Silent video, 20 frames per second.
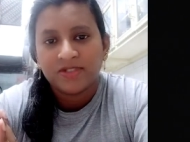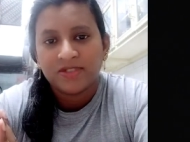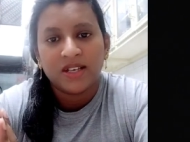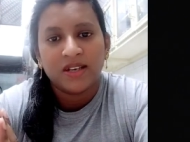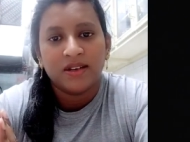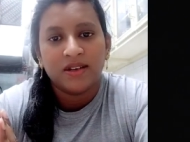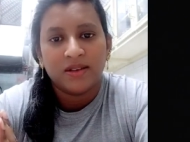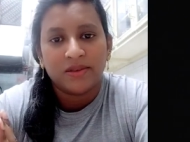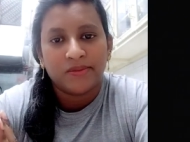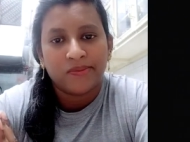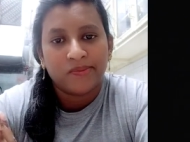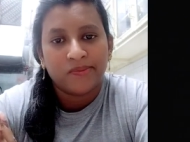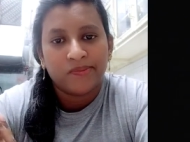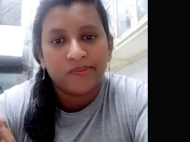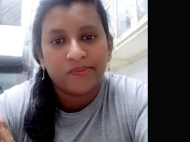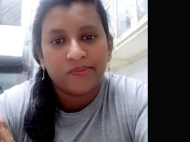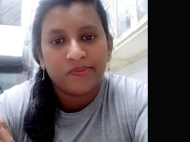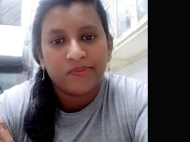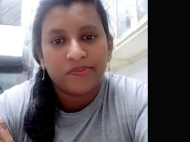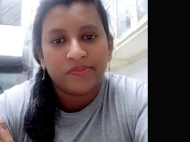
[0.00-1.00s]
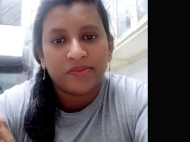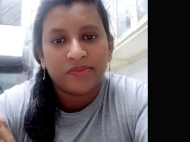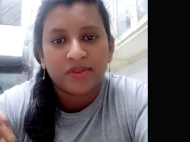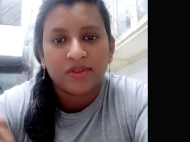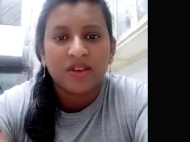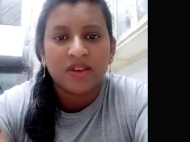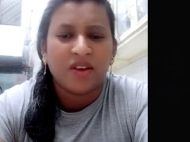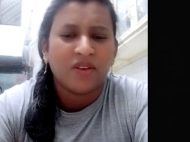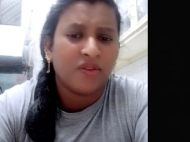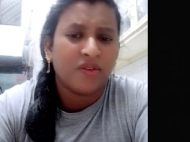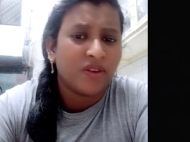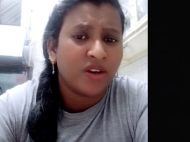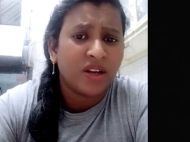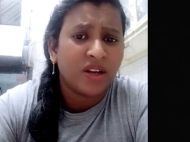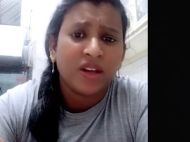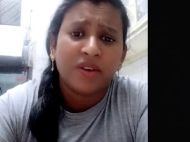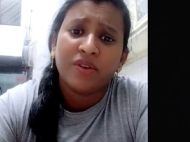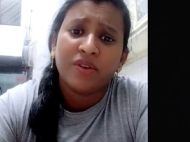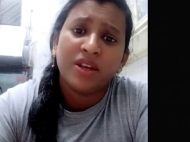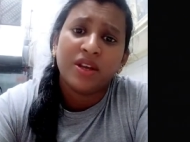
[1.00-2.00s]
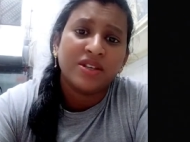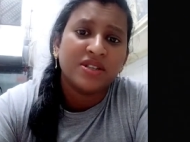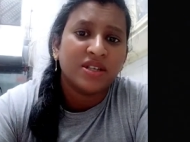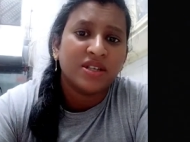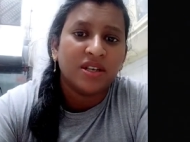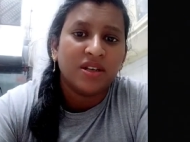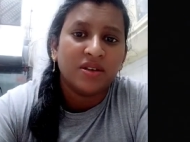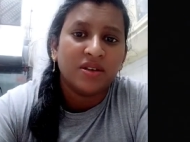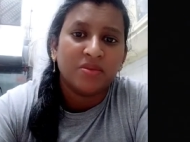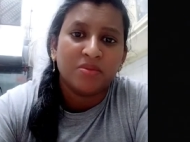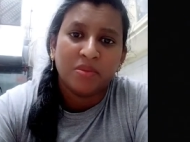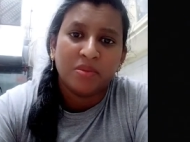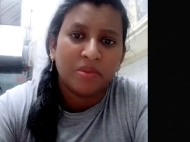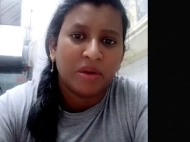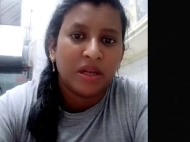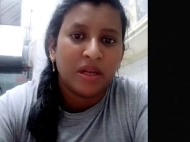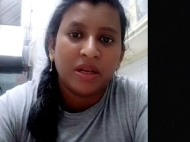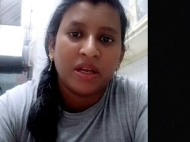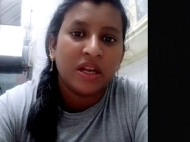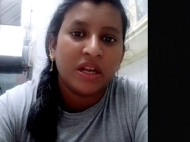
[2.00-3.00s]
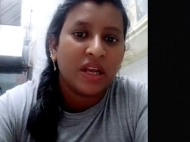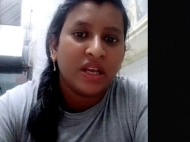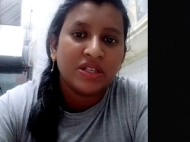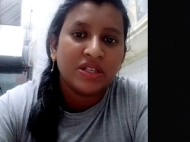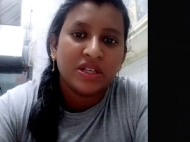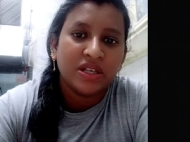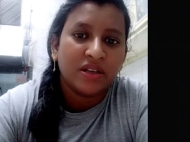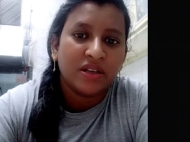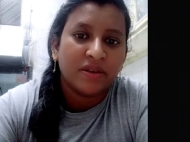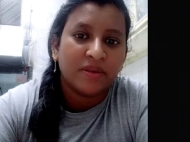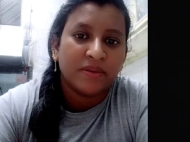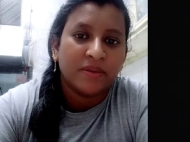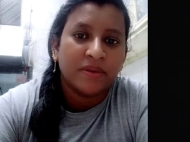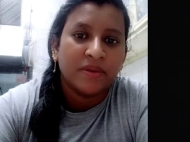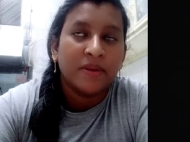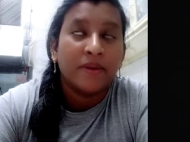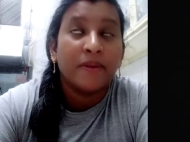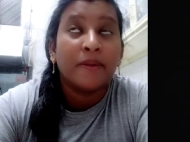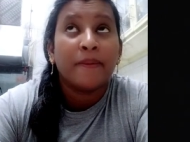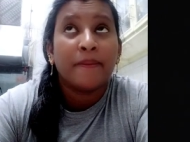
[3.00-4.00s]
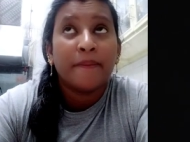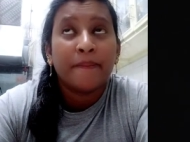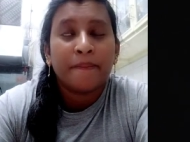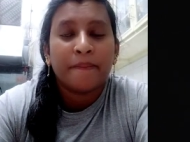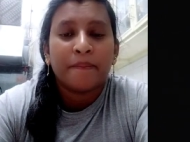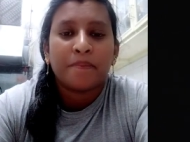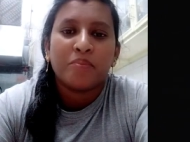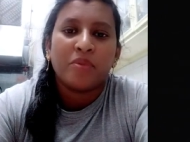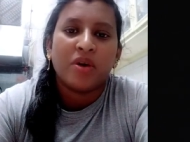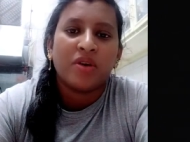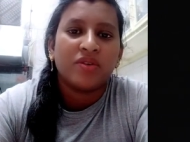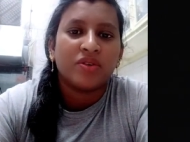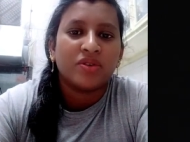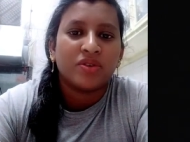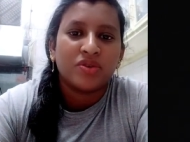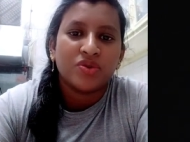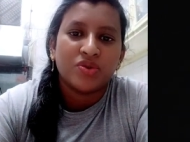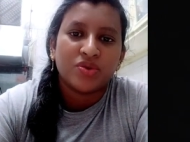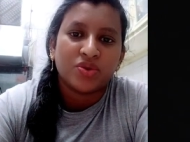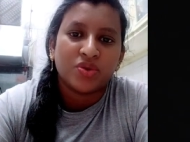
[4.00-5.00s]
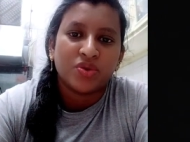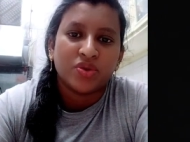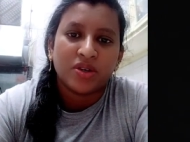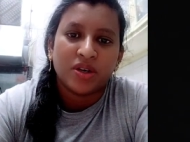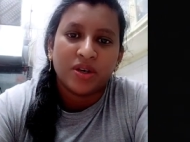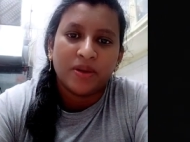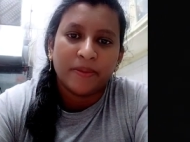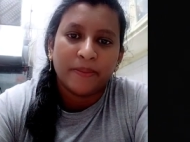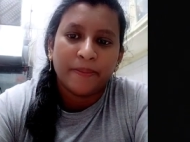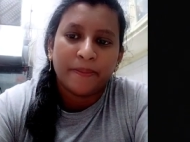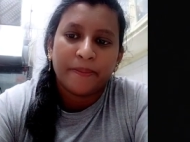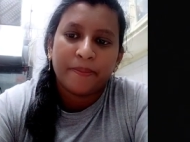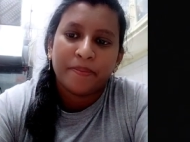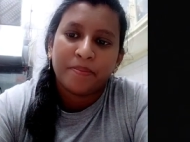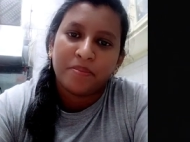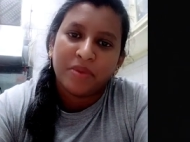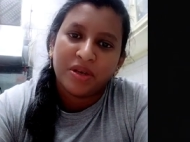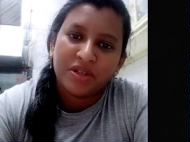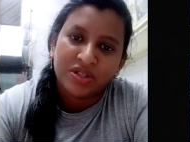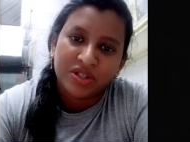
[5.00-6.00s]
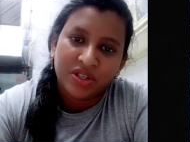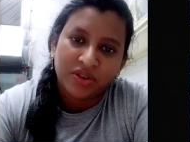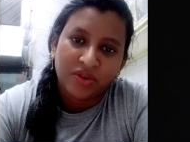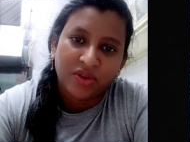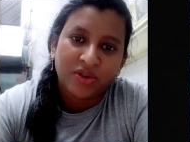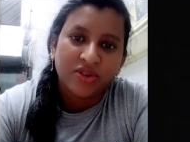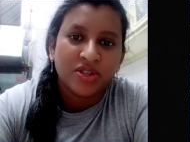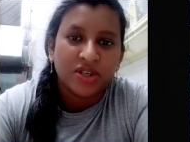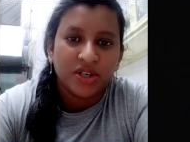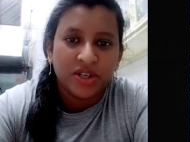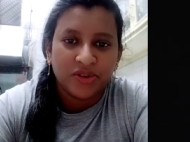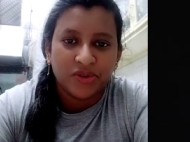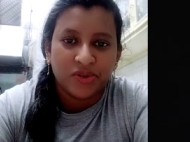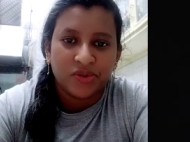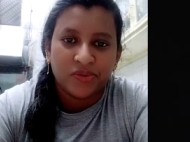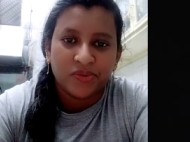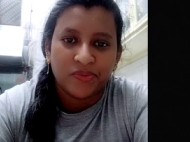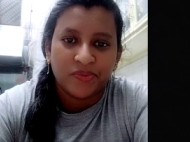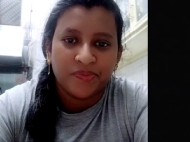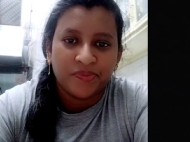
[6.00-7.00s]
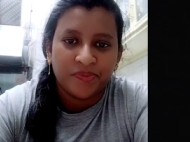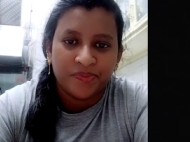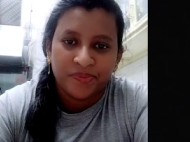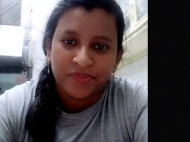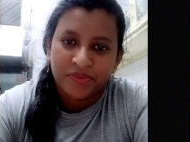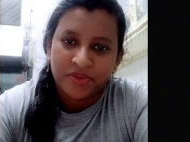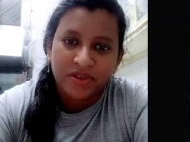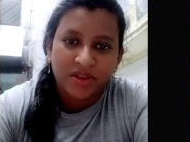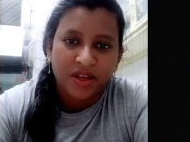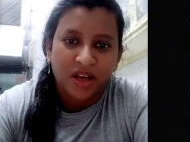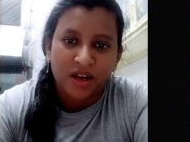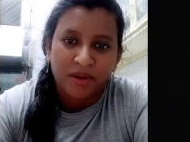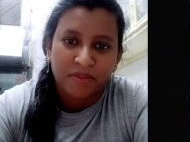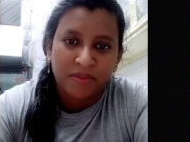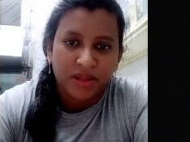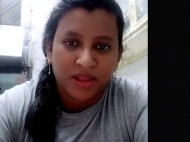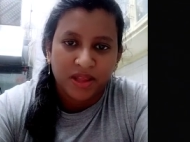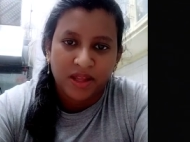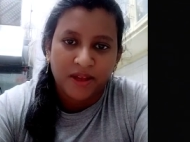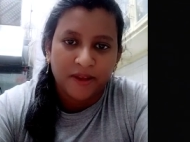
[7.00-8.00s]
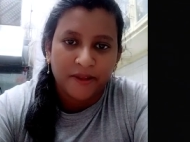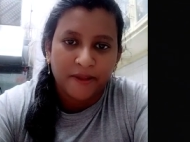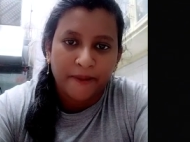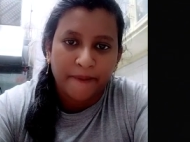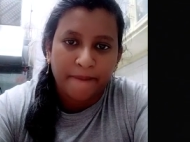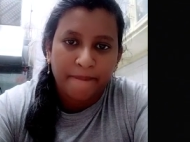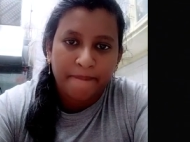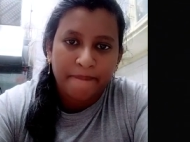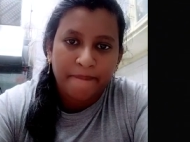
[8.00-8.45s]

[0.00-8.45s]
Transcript: చేయలేరు ఎవరిని ఎవరు ఏం చేయలేరు మిమ్మల్ని నేను ఏం చేయలేను భగవంతుడు చూసుకుంటాడు మంచి ఎవరో చెడెవరు కర్మ అందే కదా